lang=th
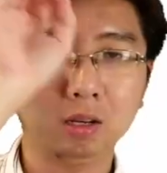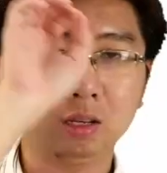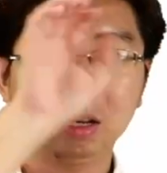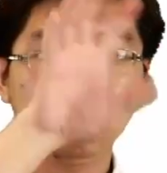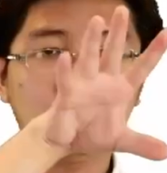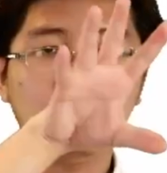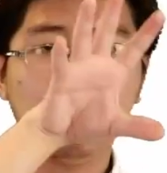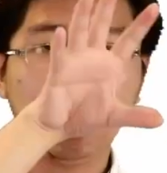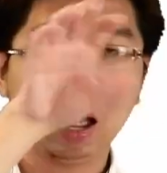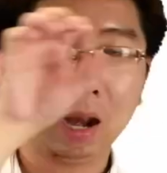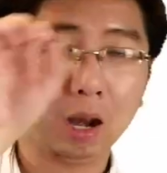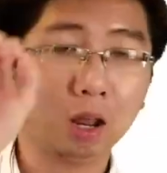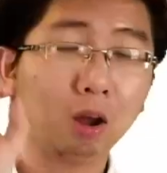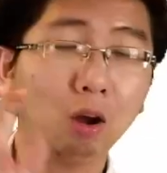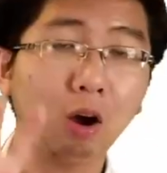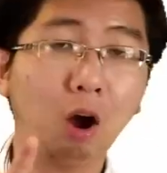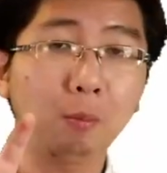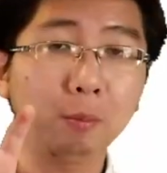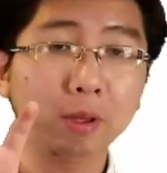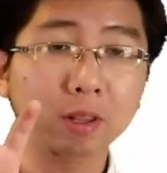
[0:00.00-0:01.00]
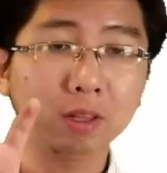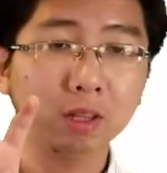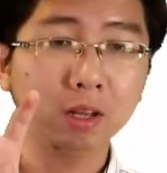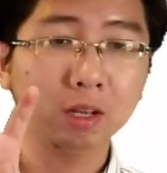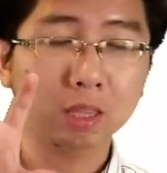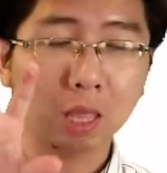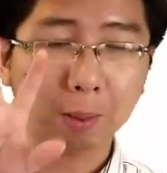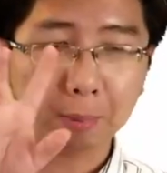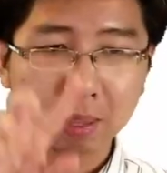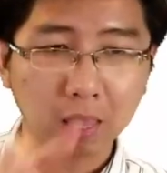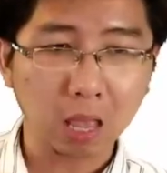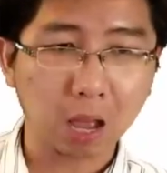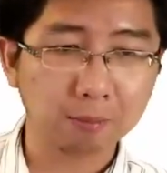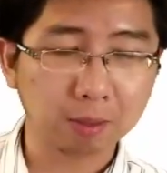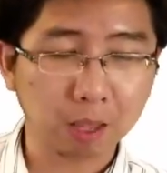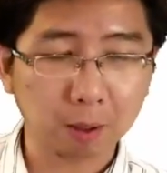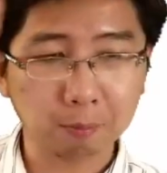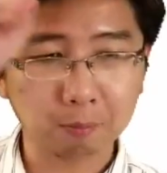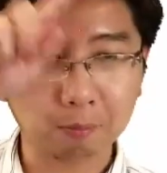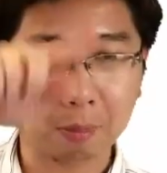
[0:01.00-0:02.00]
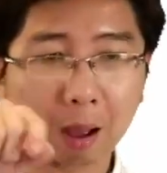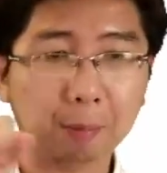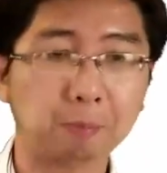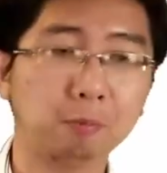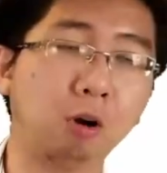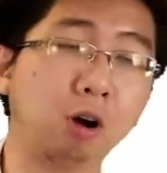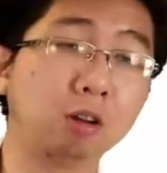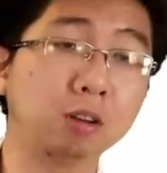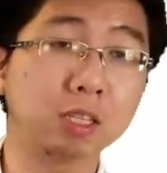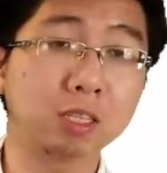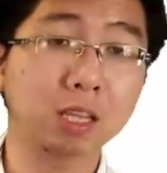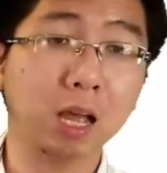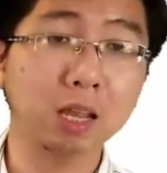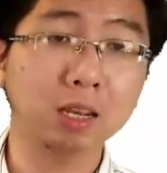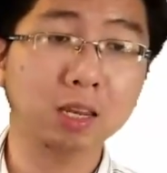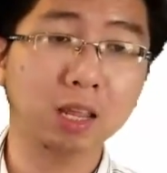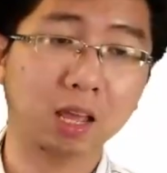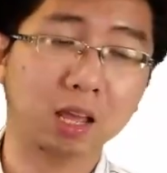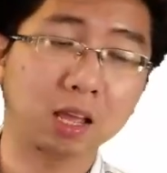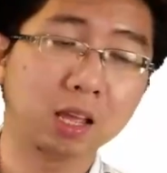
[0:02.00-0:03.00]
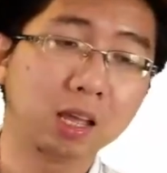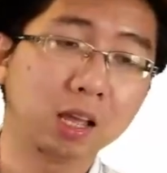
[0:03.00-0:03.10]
เทอร์บายแล้วก็คอมเพรสเซอร์แต่พยายามจะปรับ condition เนี่ย